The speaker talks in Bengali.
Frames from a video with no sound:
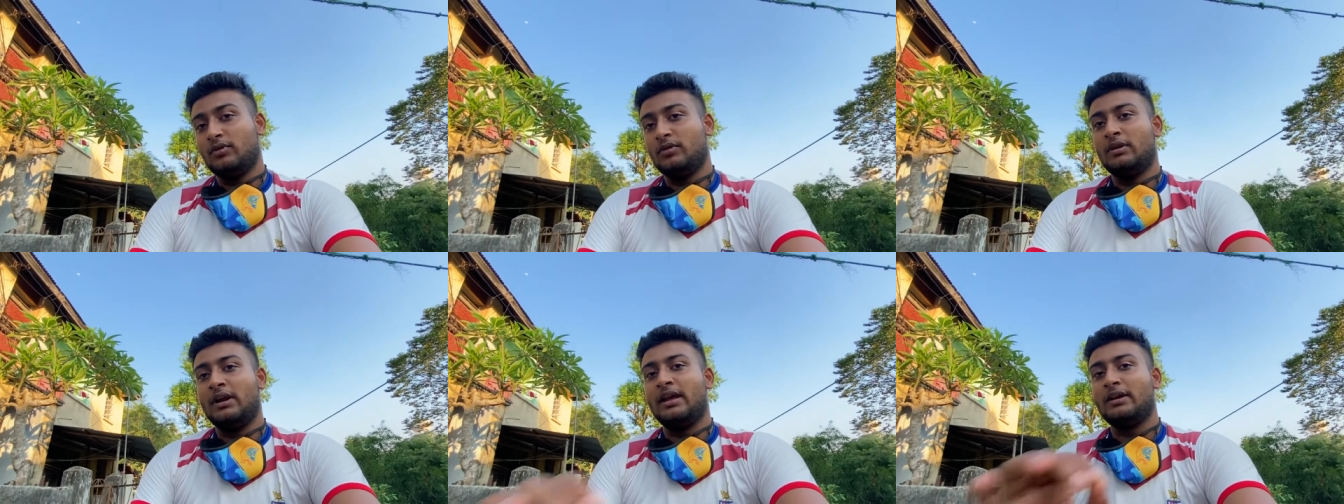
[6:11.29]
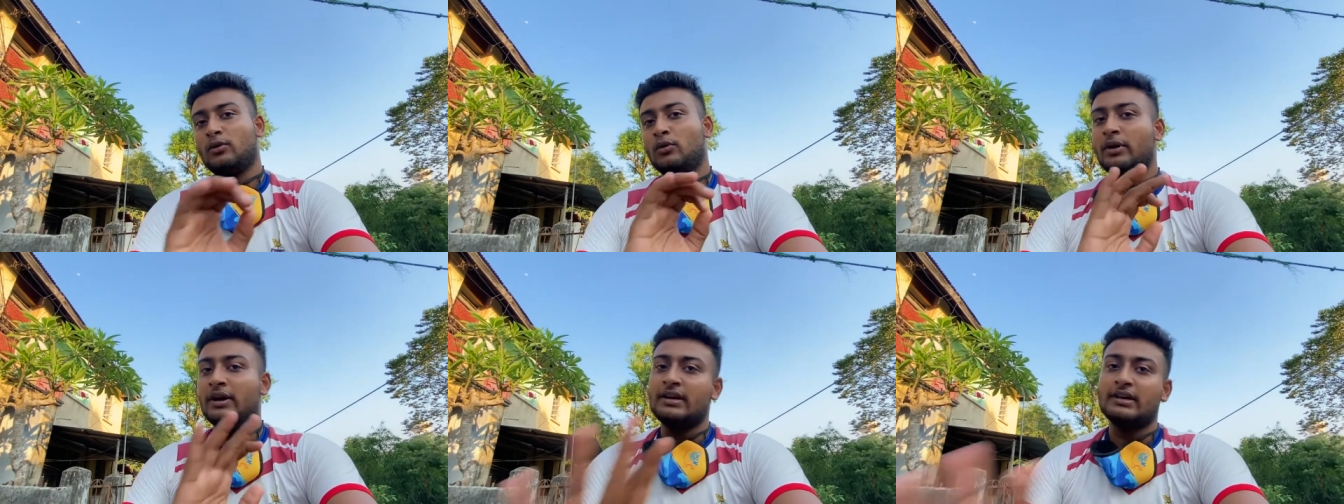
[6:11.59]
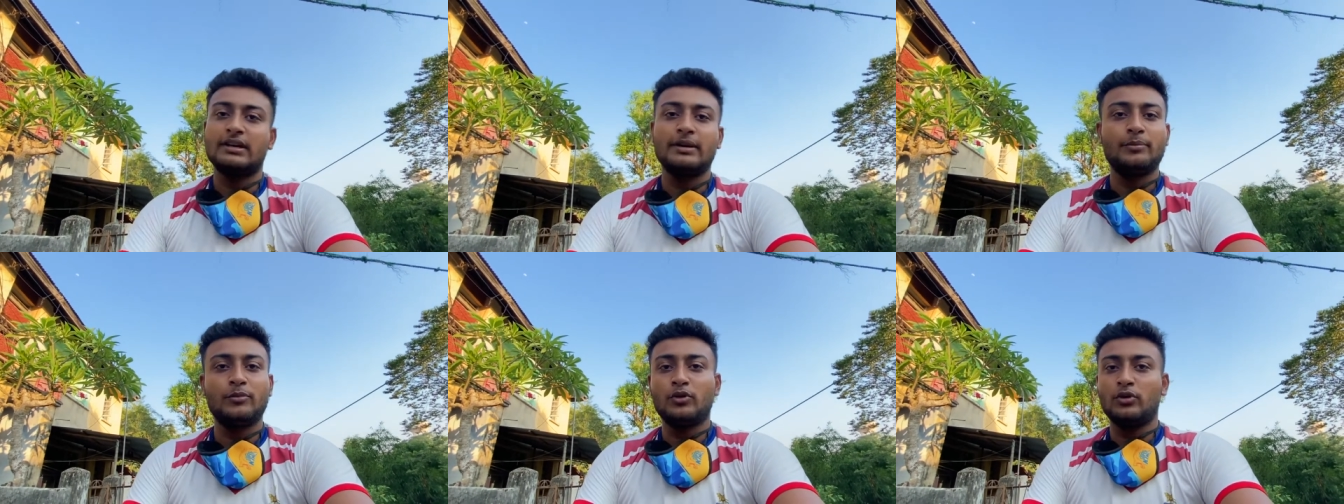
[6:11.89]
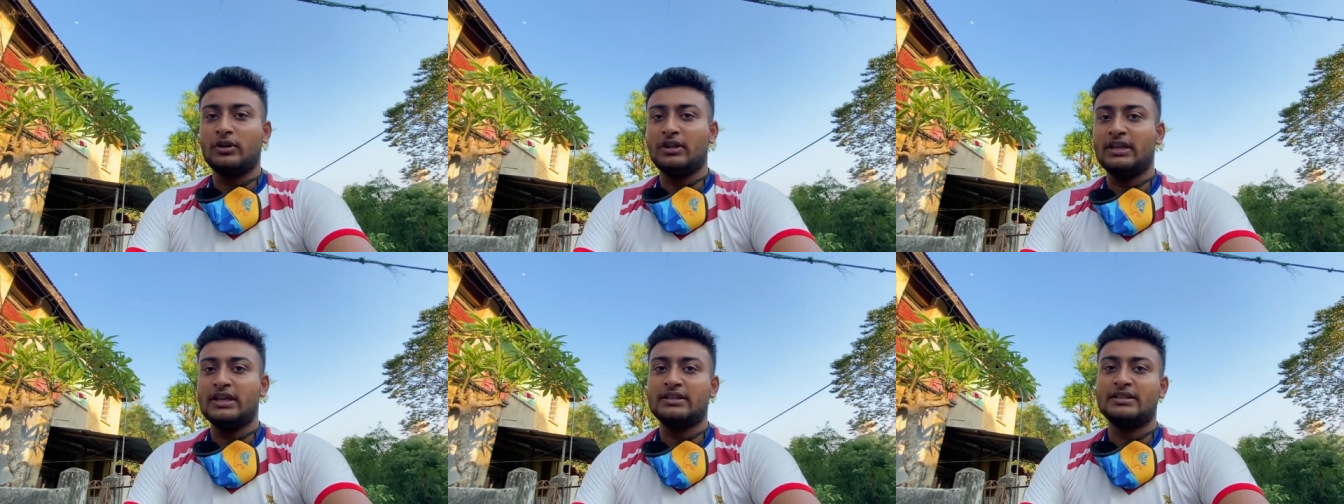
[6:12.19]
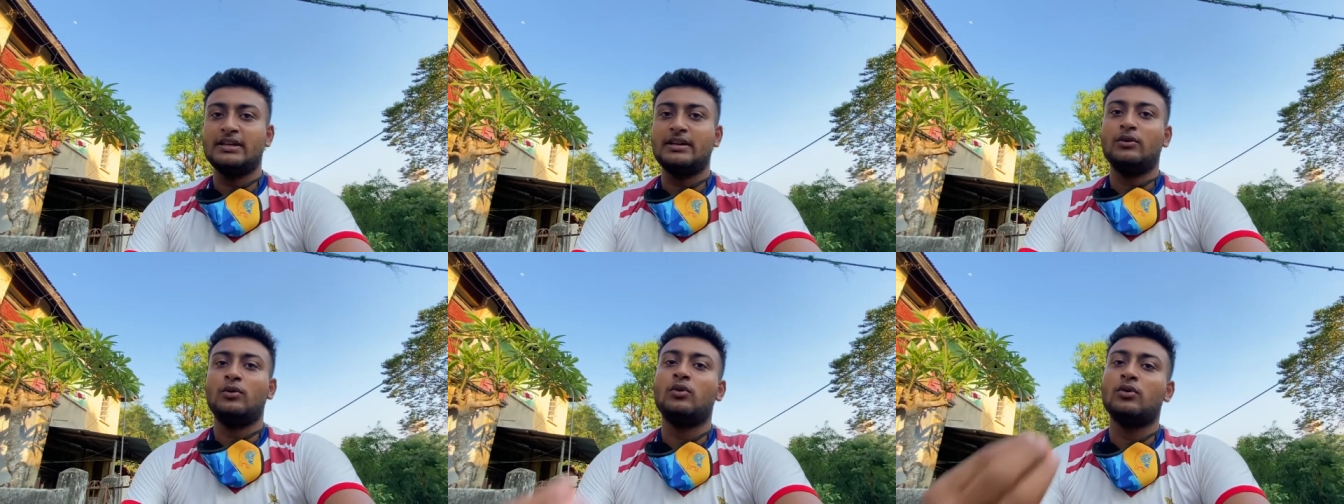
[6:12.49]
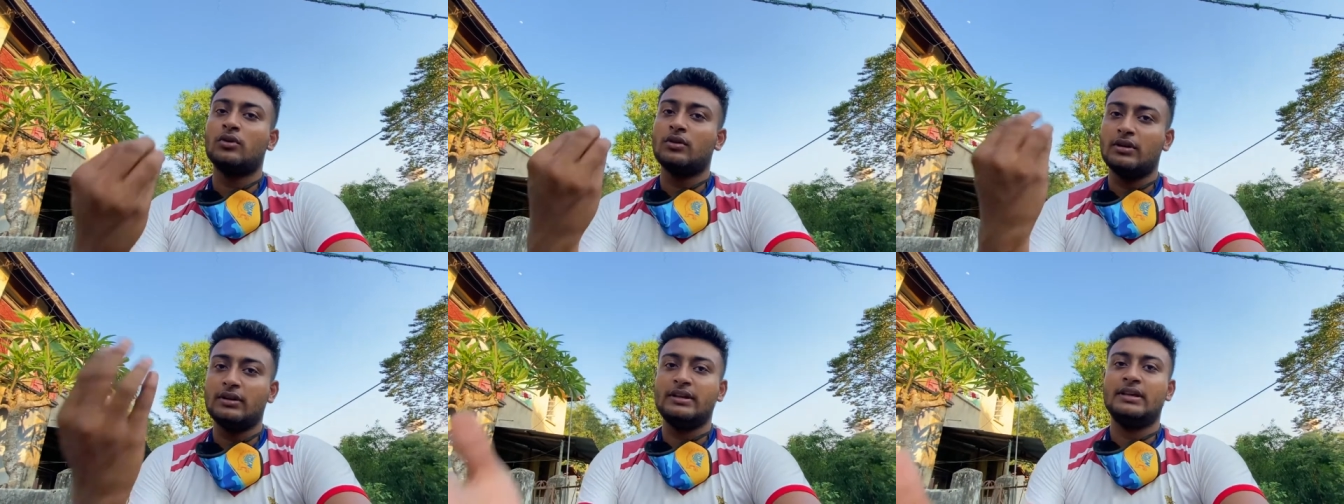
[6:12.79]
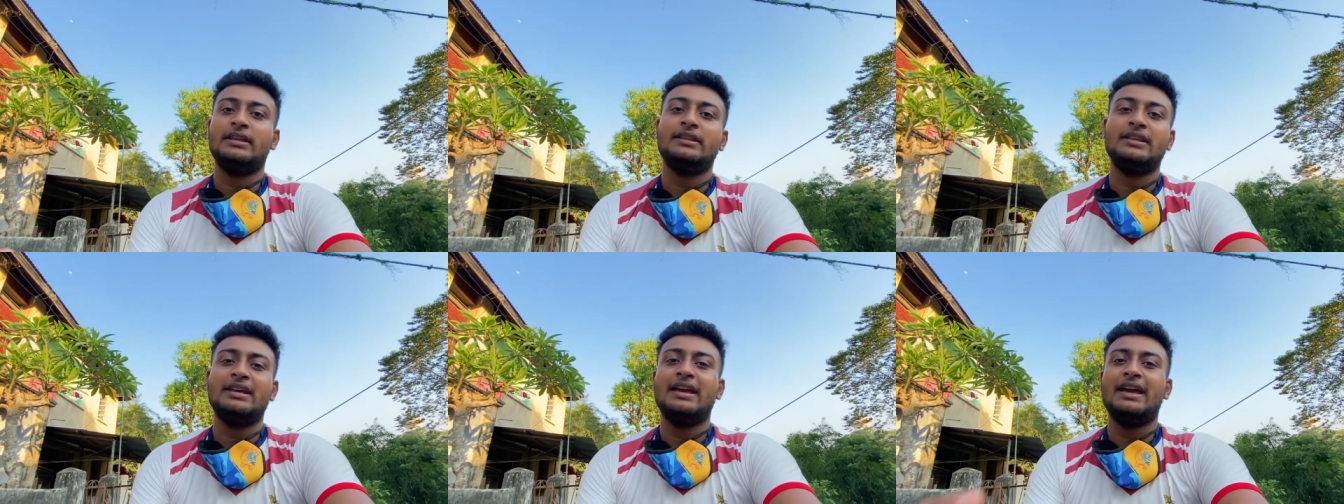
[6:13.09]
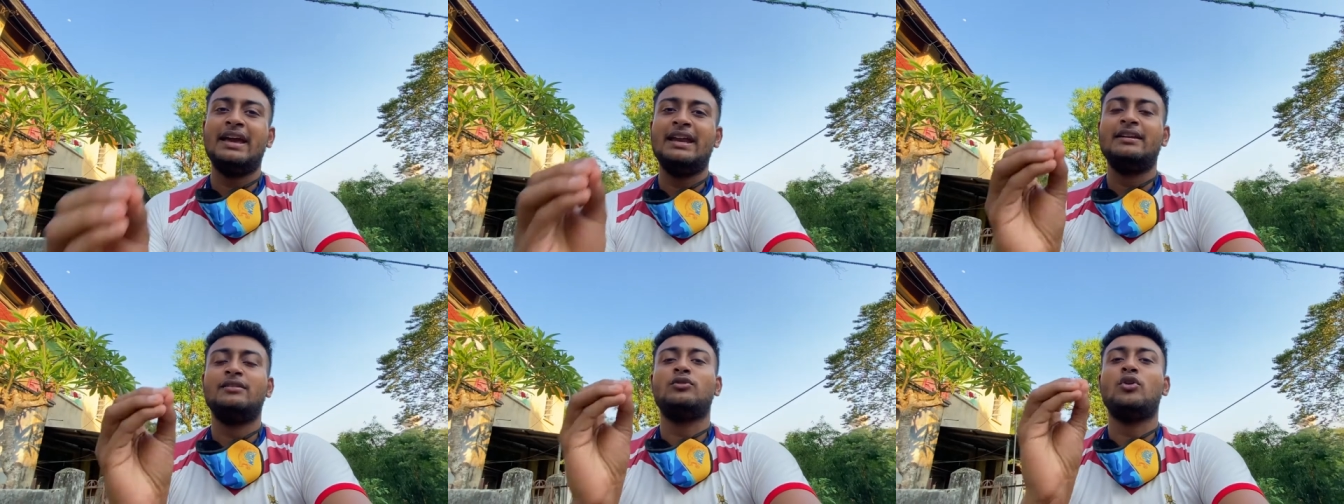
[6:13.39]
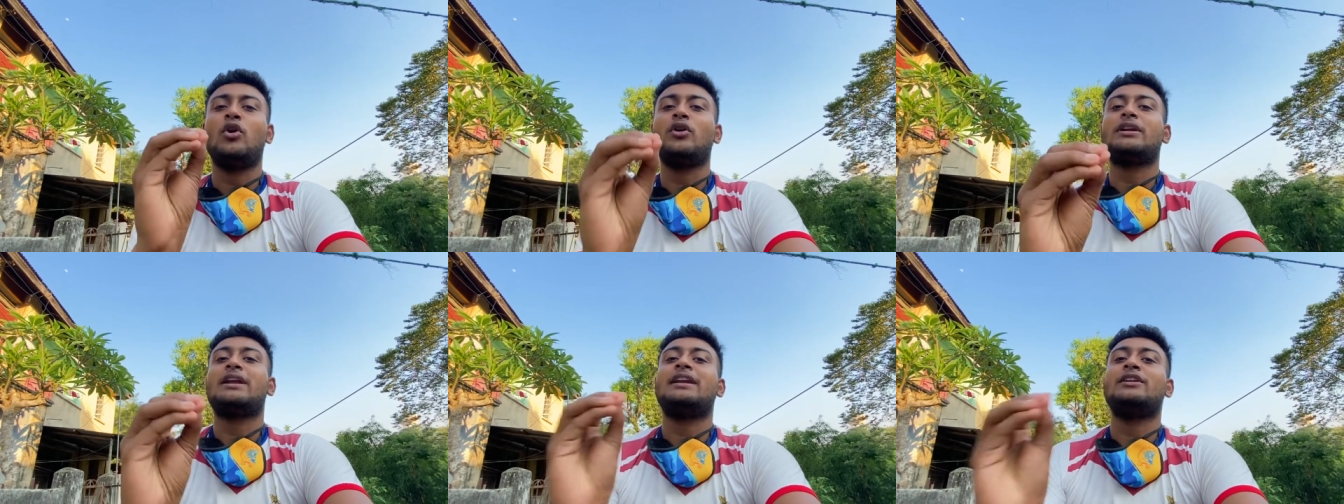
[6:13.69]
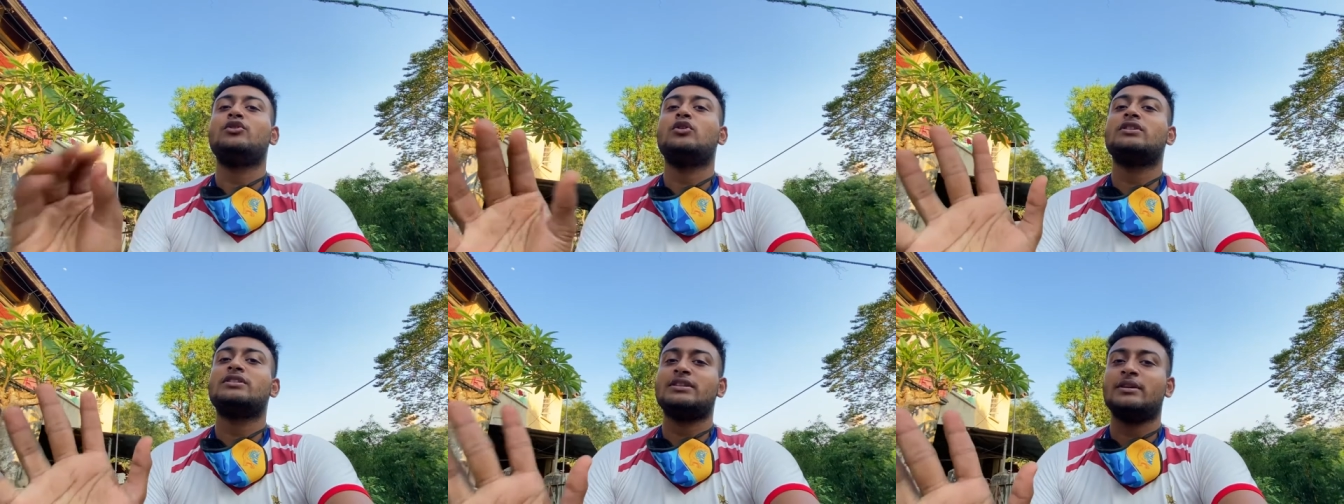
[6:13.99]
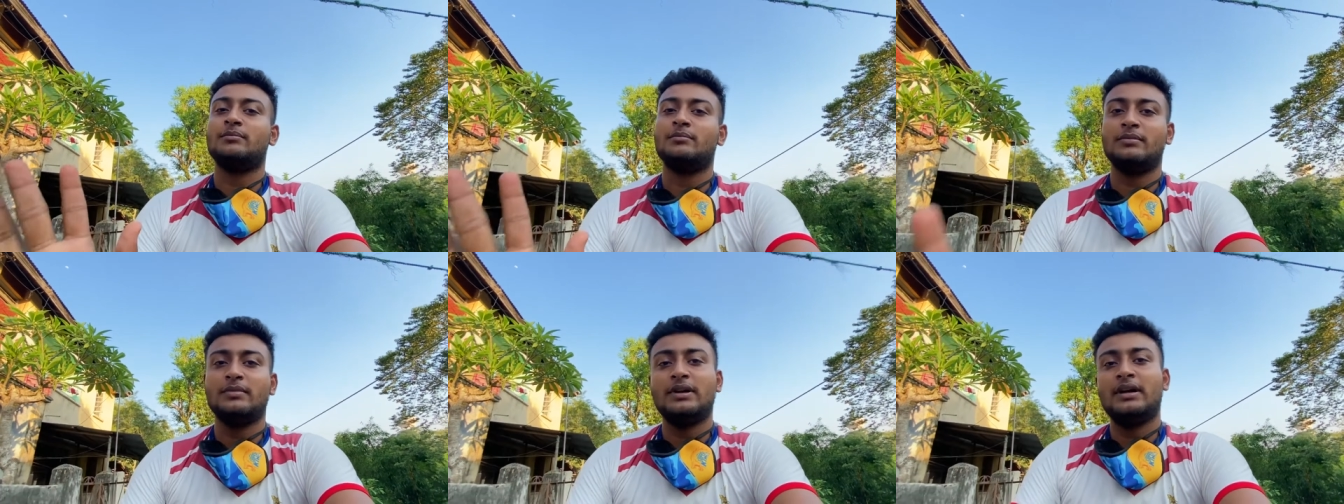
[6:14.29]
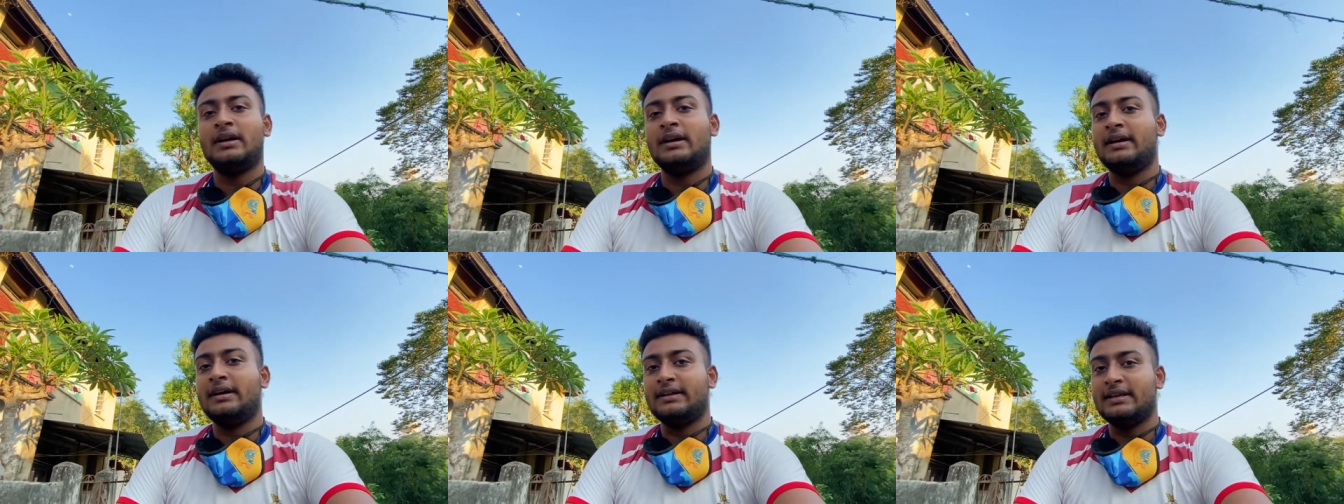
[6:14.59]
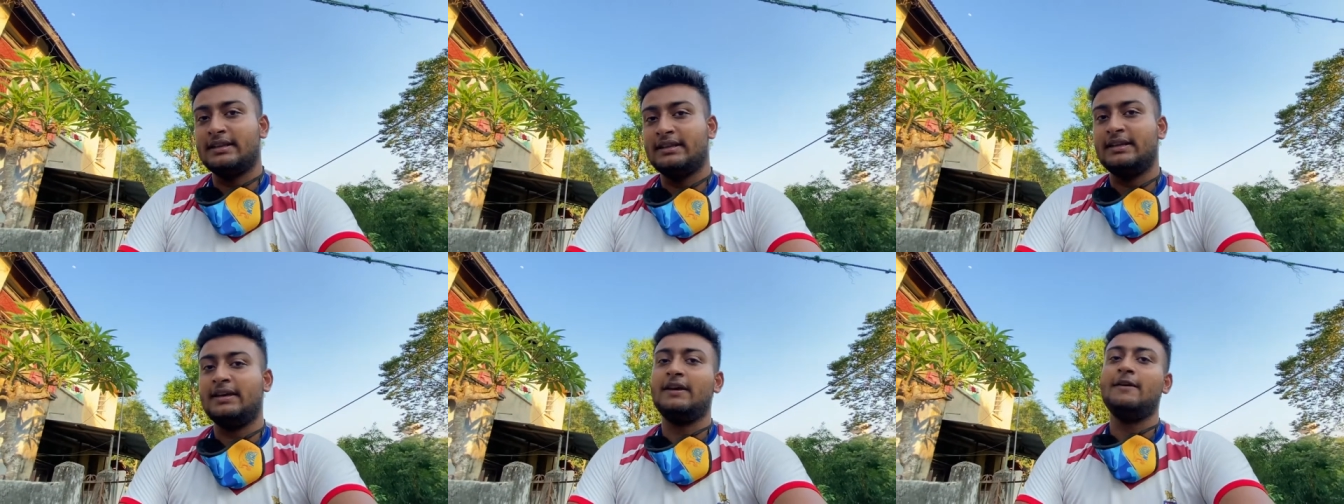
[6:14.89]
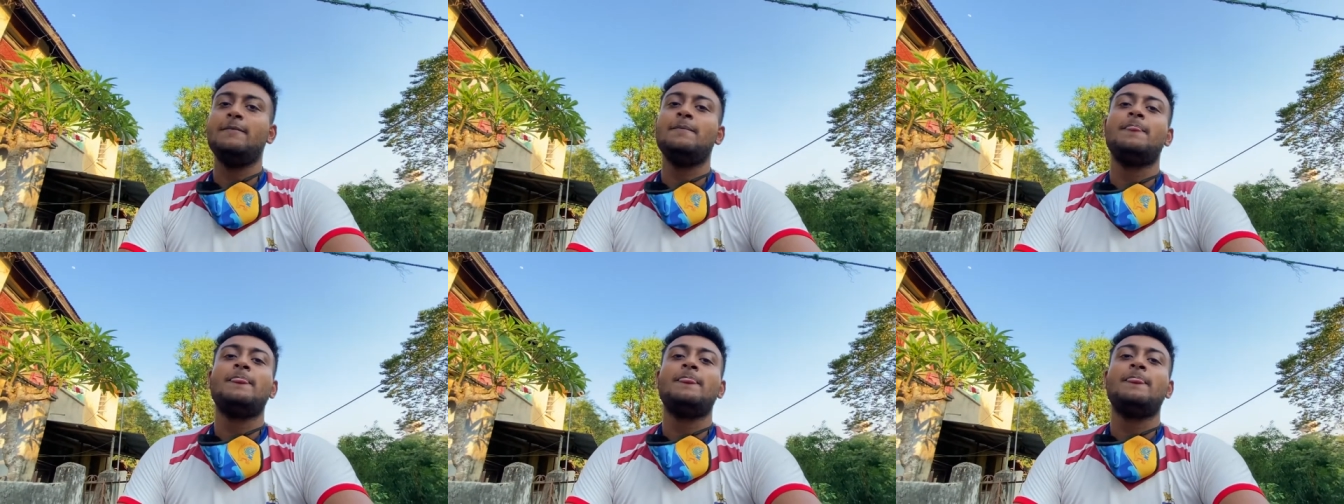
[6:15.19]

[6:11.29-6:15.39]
লাইক ও এনক্রিপ্ট করে দিয়েছে ওর ইয়ে দিয়ে ডট এনইউএসএম এটা দিয়ে